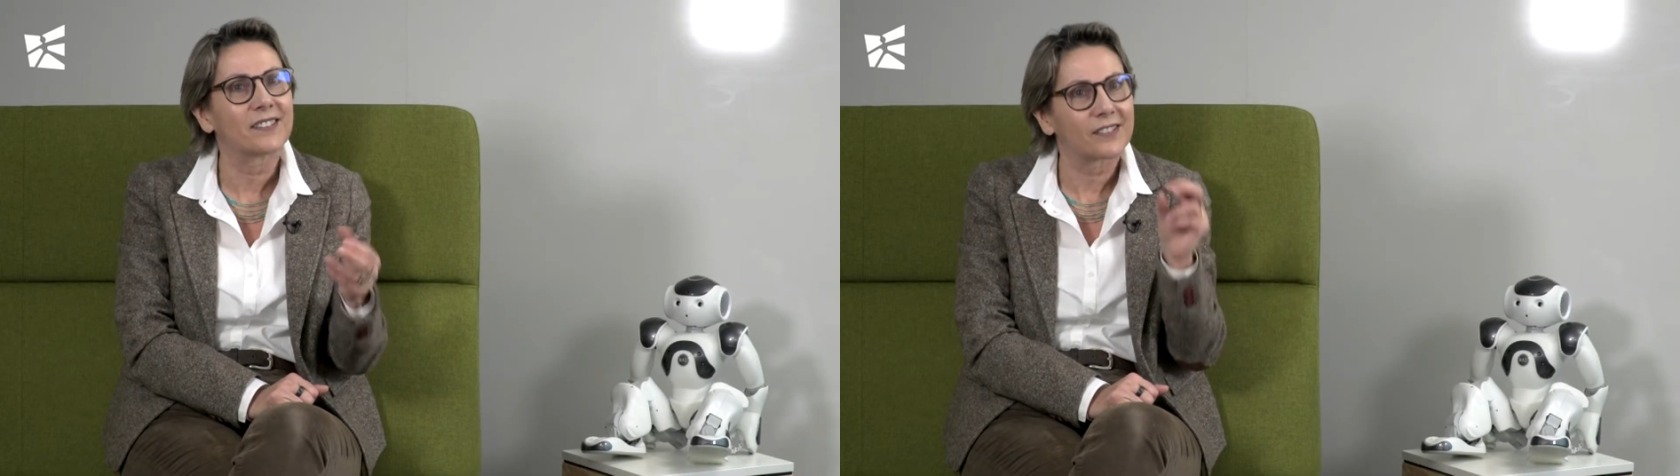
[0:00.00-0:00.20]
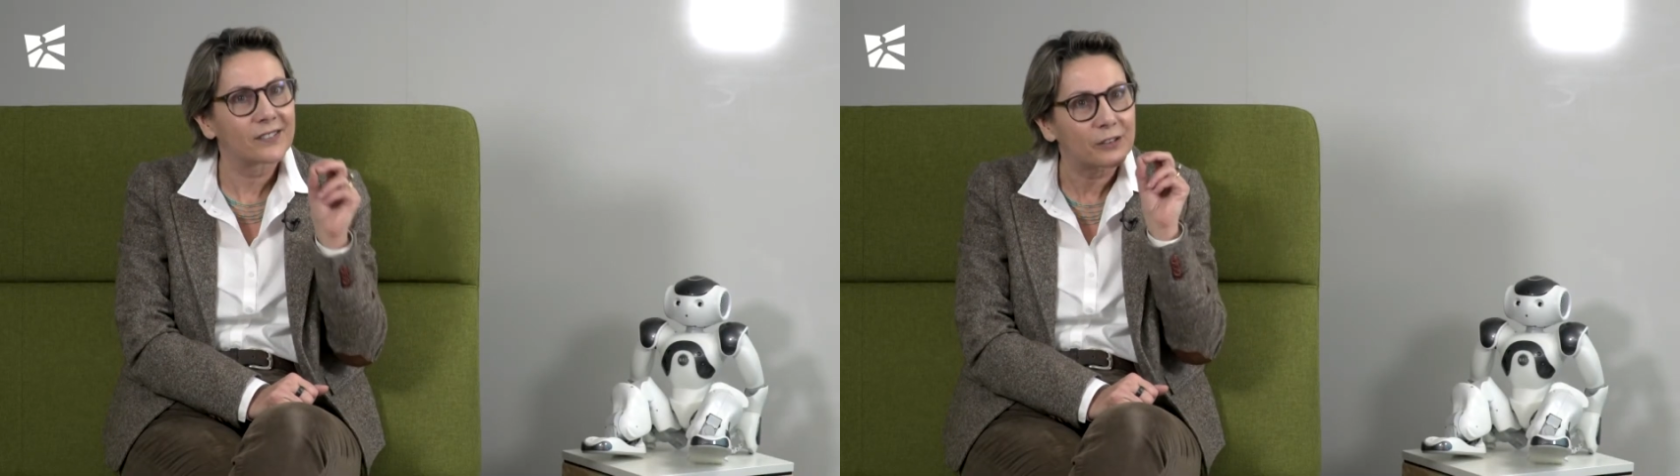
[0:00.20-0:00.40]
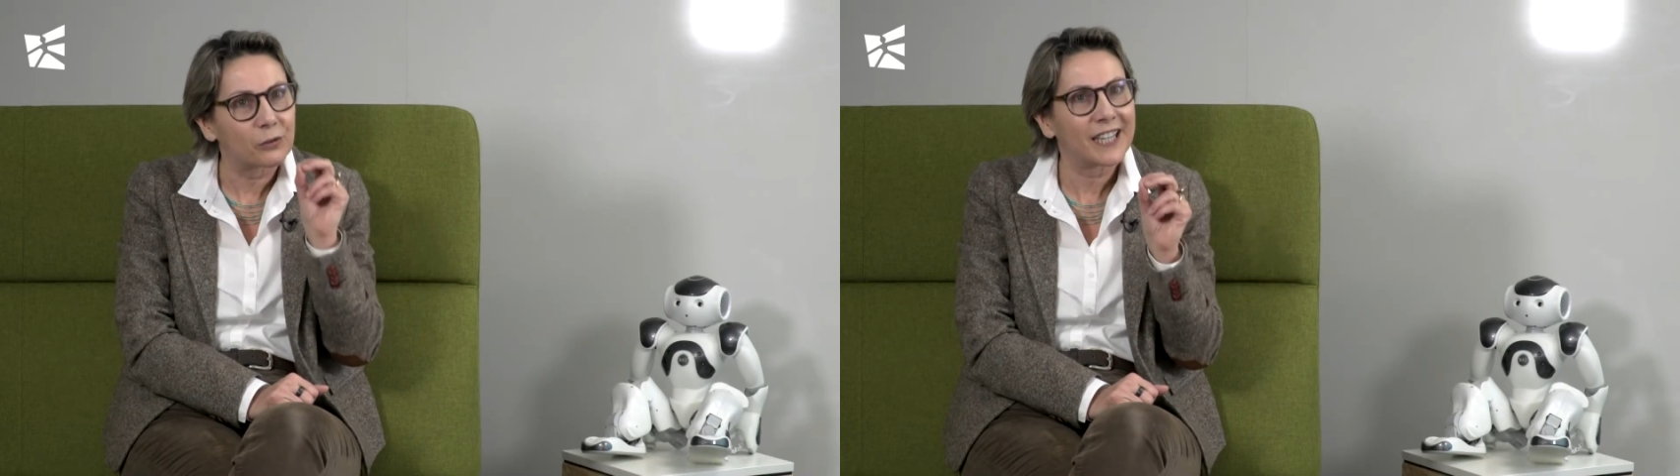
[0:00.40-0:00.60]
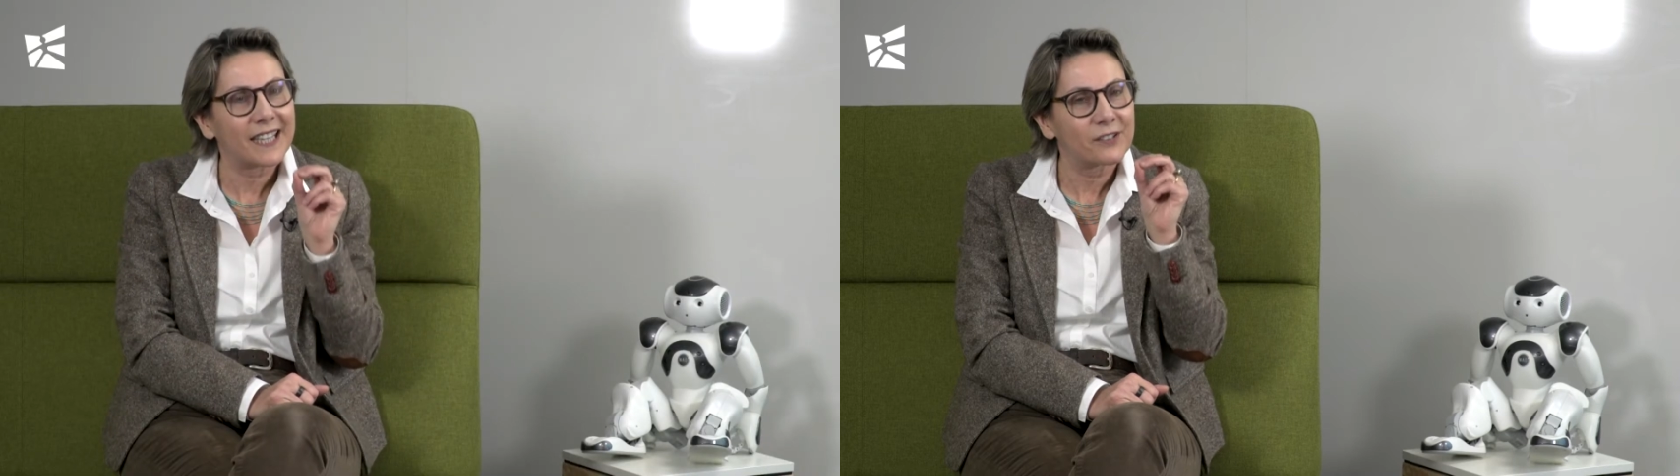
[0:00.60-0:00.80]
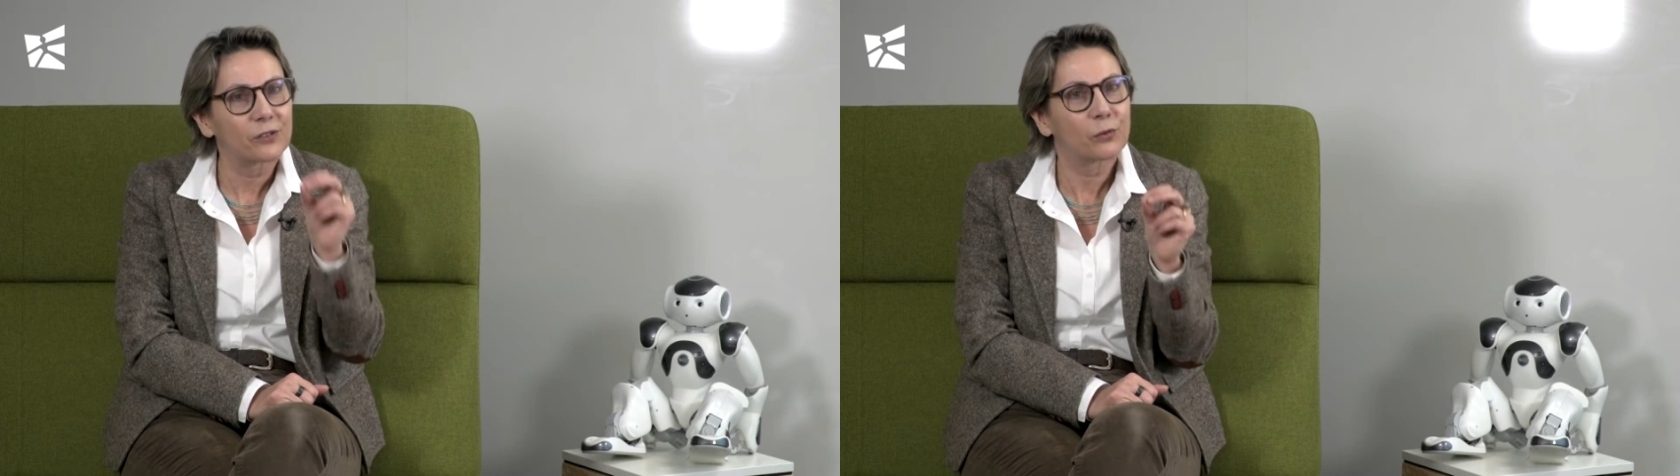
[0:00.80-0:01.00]
das also
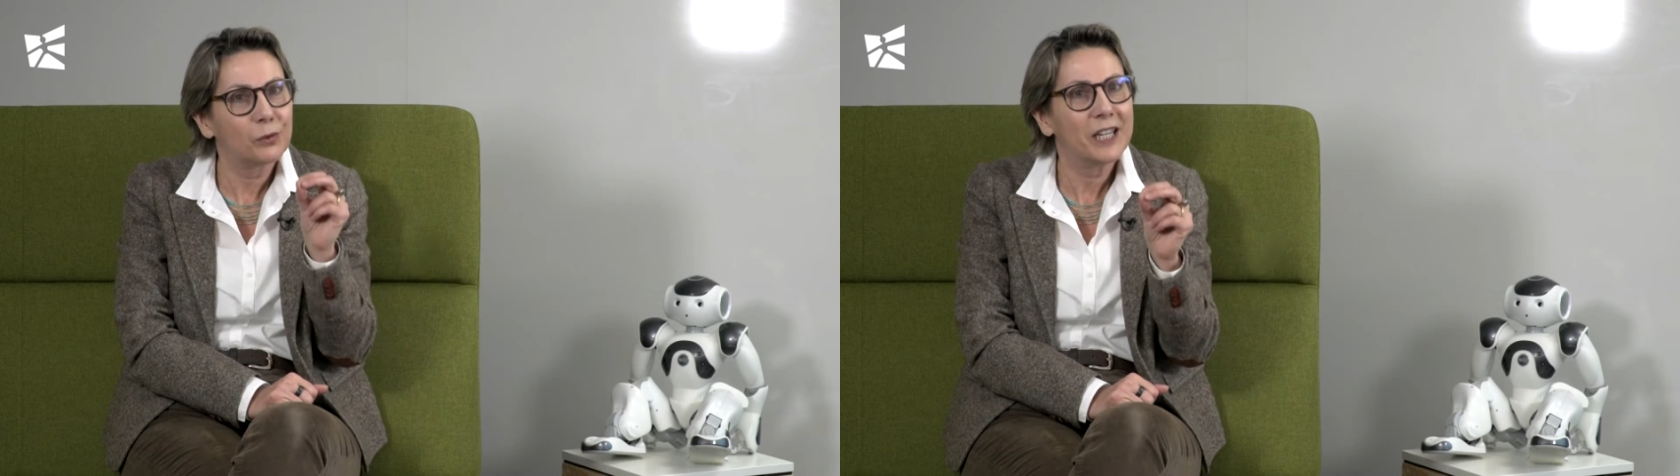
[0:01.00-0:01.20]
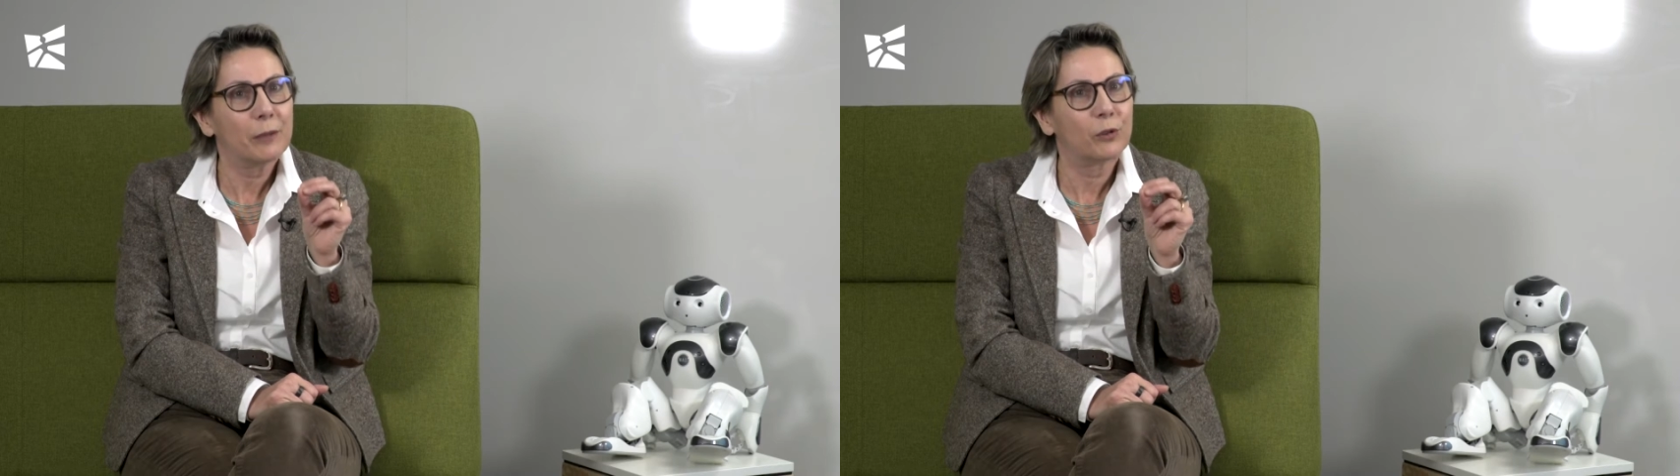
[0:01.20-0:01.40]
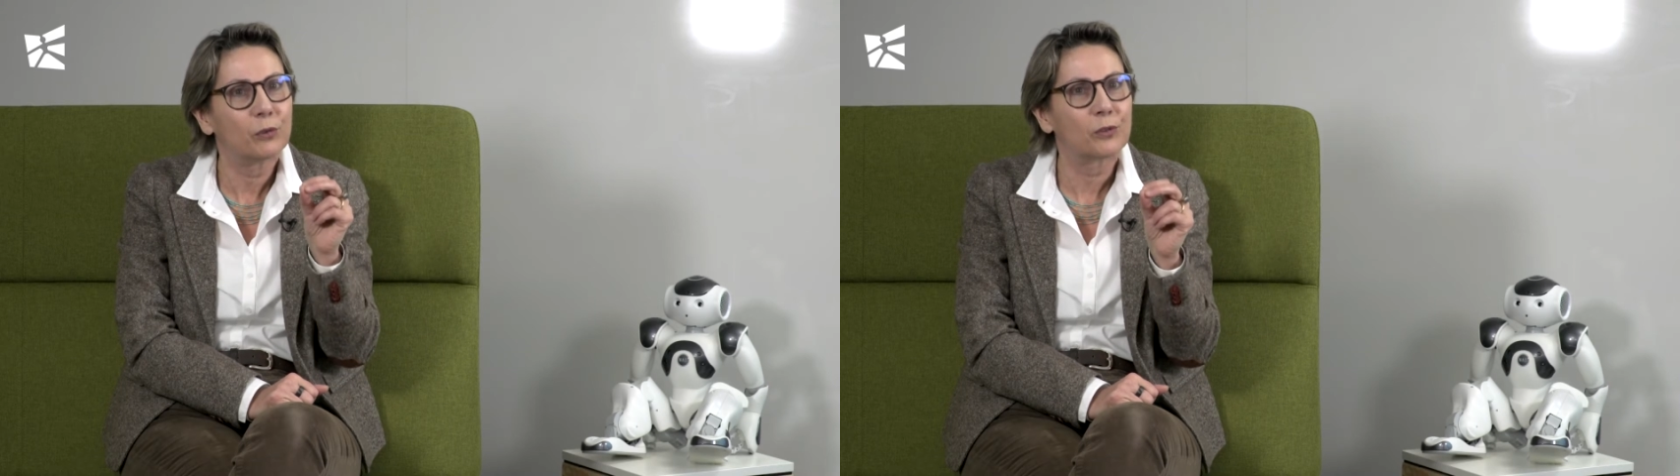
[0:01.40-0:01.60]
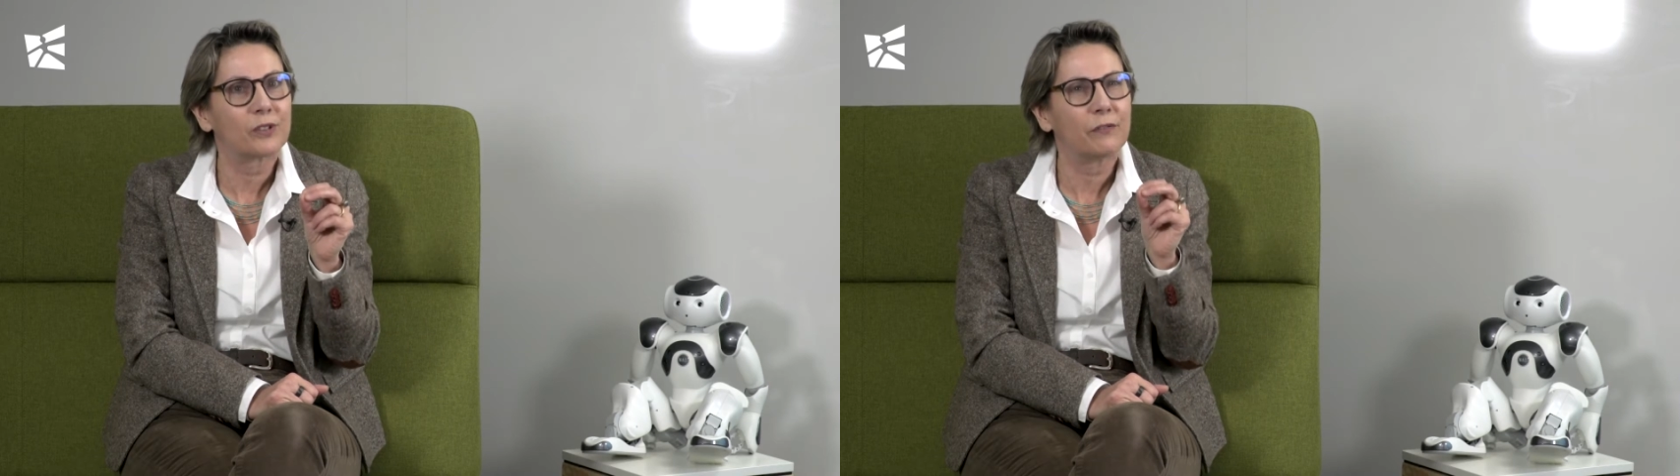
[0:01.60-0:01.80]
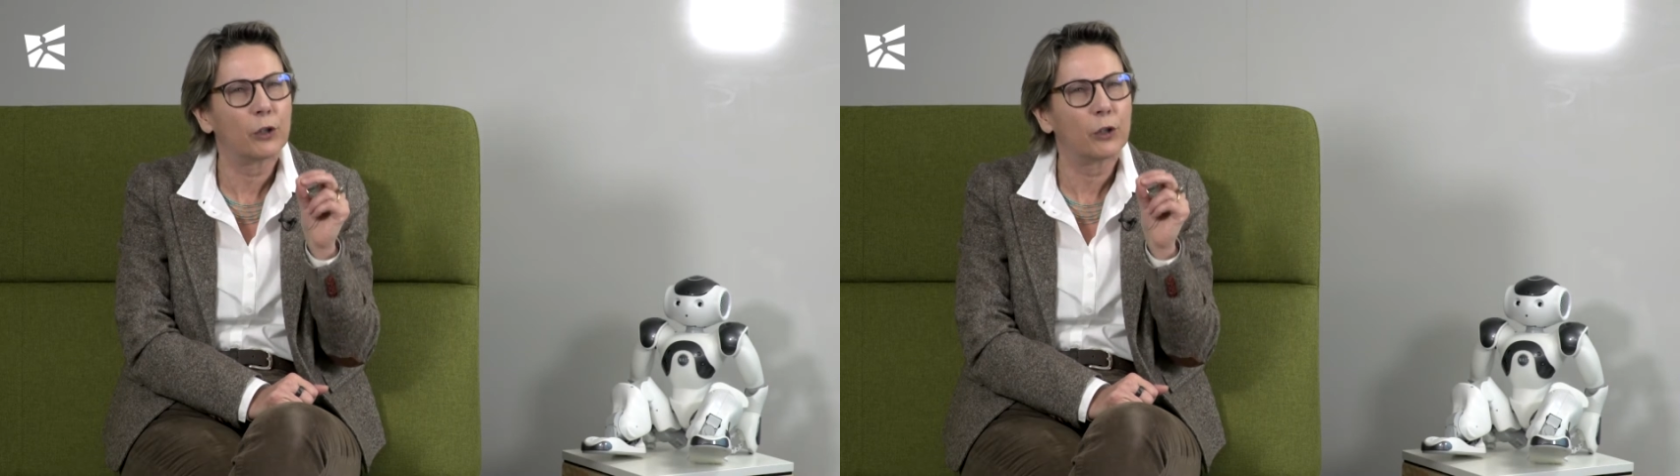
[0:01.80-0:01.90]
herzunehmen und zu sehen,